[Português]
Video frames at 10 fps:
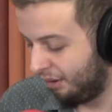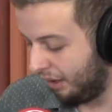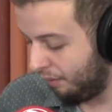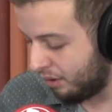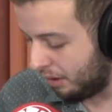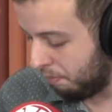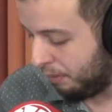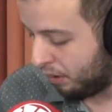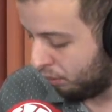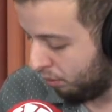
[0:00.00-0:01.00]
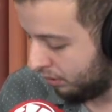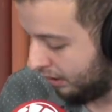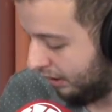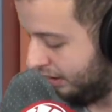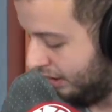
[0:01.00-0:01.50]
Agora você me
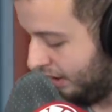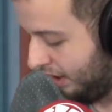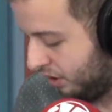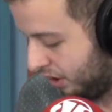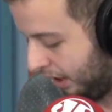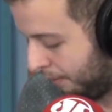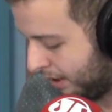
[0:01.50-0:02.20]
pergunta, Edgar,